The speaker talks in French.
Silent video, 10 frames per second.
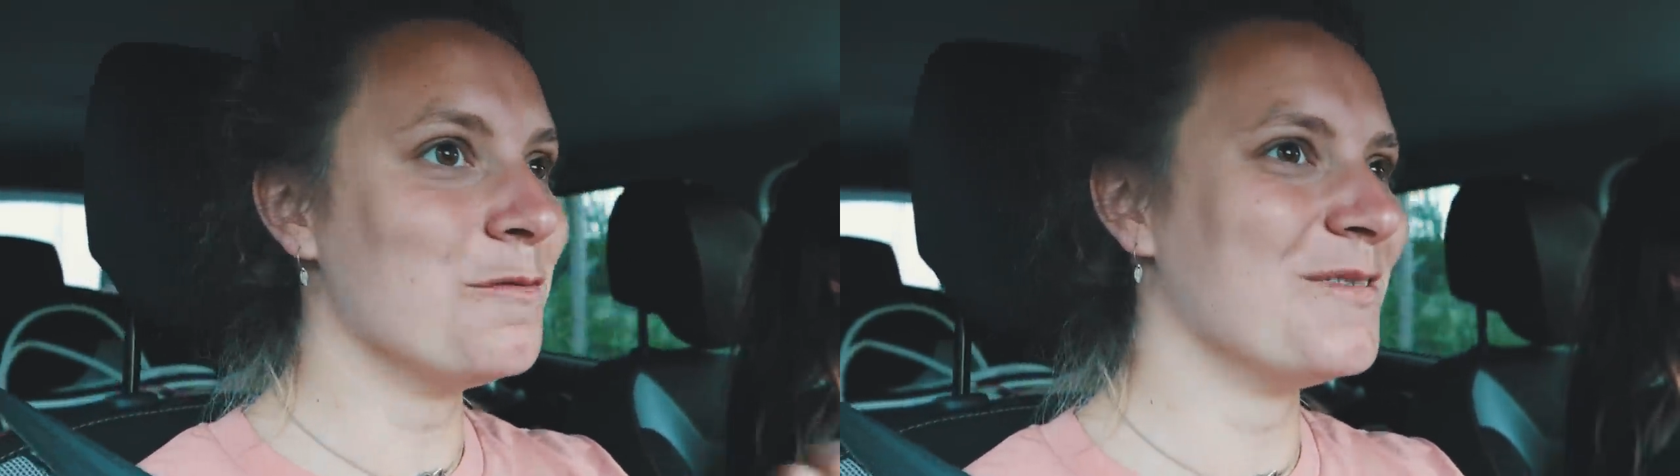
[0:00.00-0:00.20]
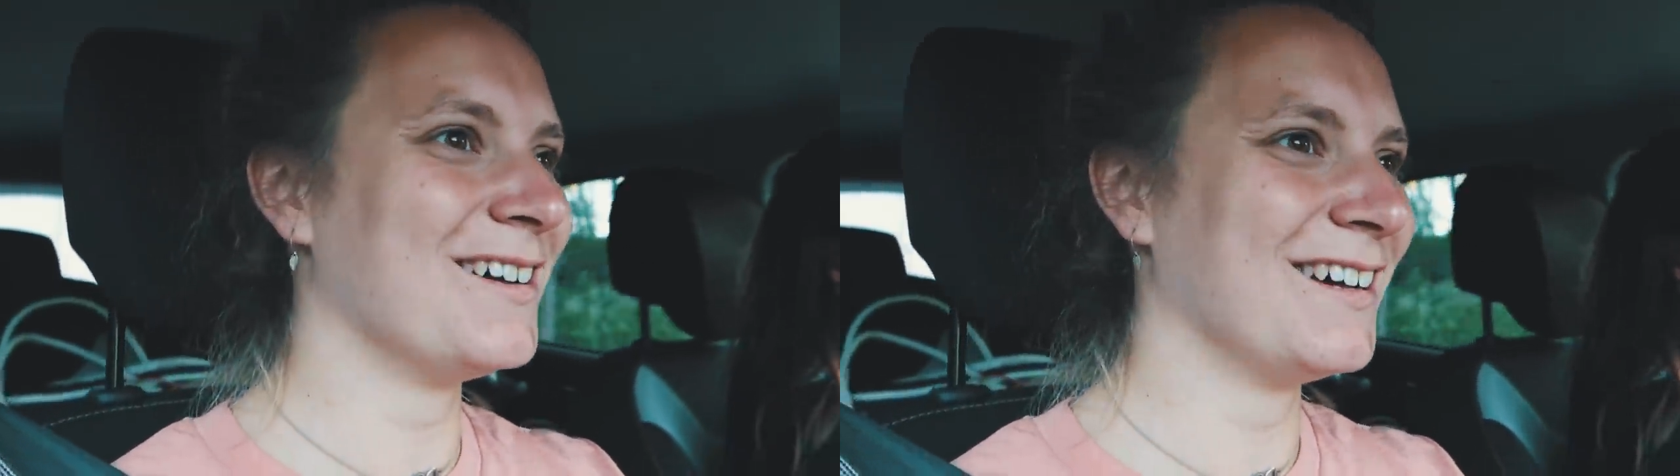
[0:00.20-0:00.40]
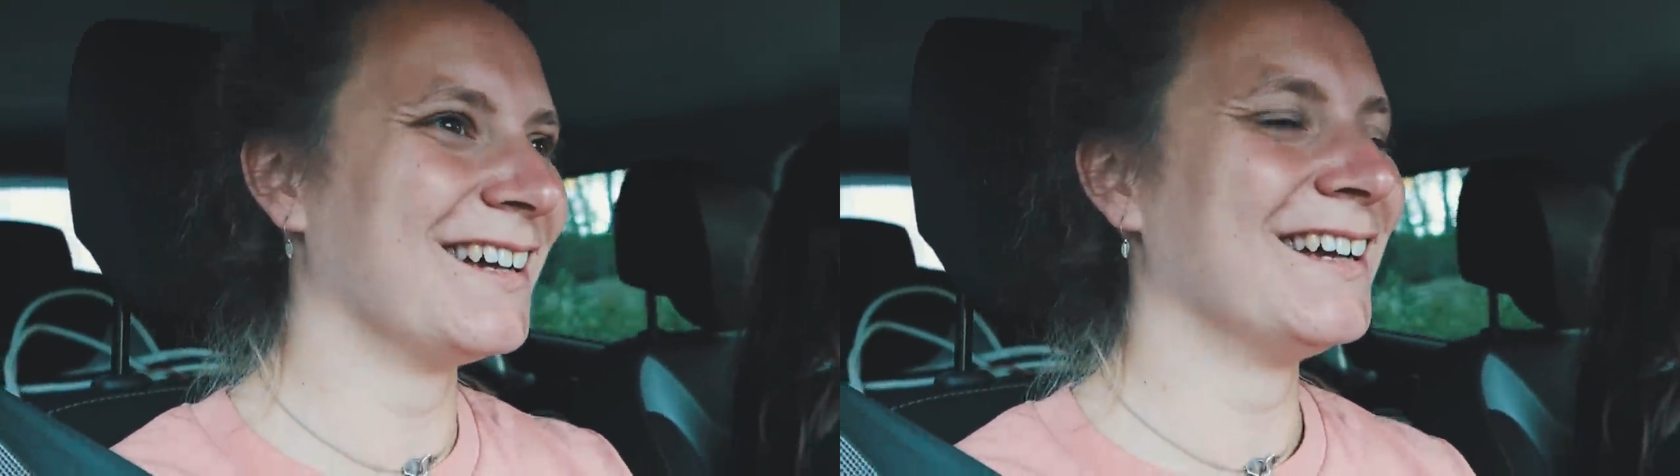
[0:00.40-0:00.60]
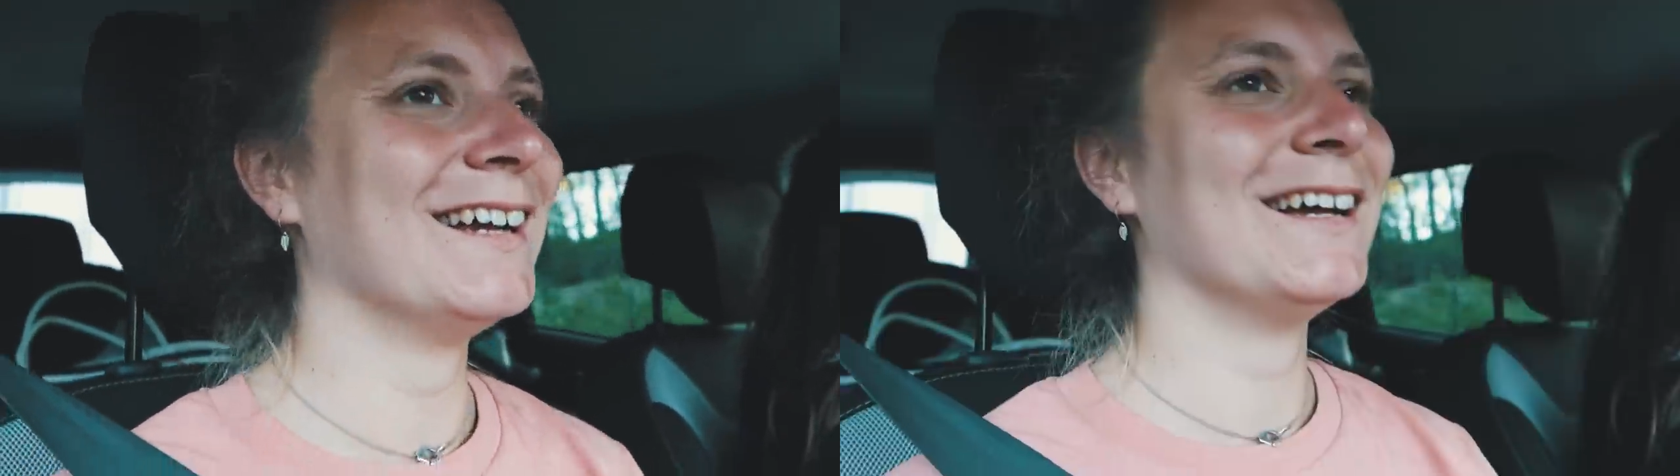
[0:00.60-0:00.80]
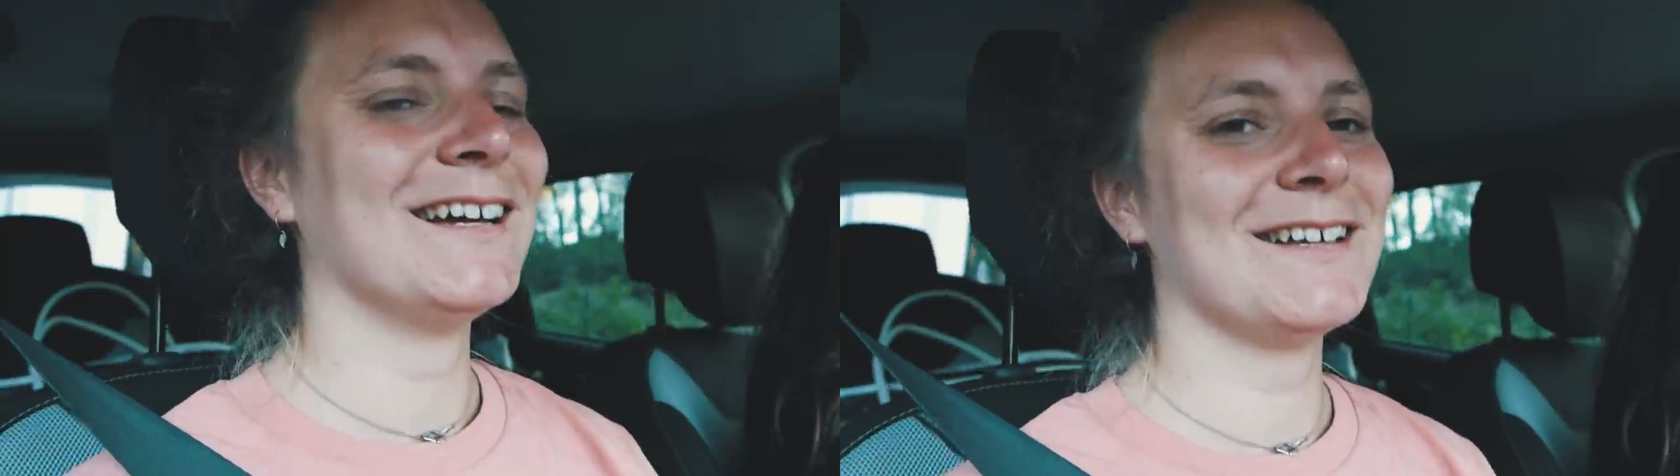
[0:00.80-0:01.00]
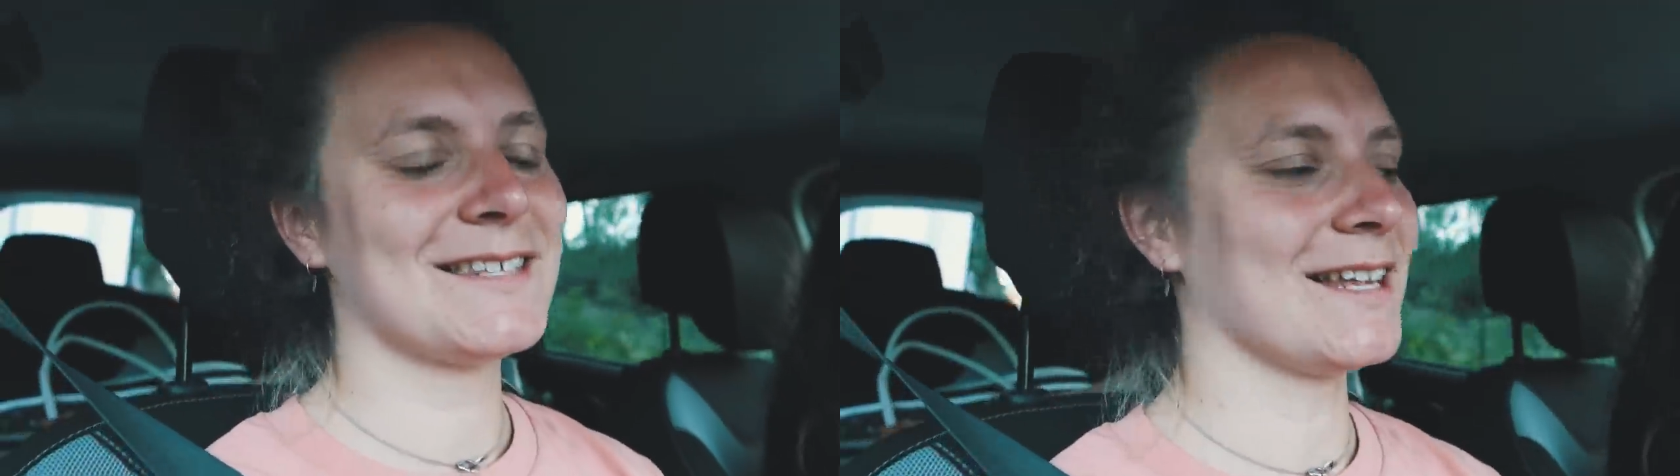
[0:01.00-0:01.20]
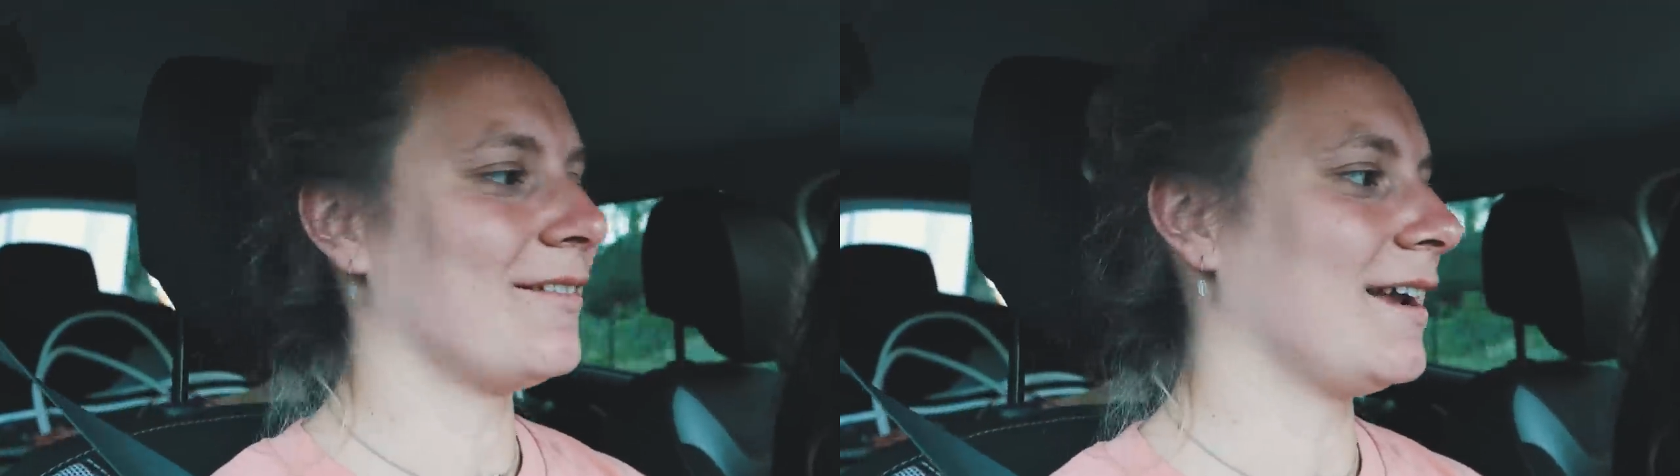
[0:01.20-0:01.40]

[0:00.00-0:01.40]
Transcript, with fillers: Attends, on passe Ça par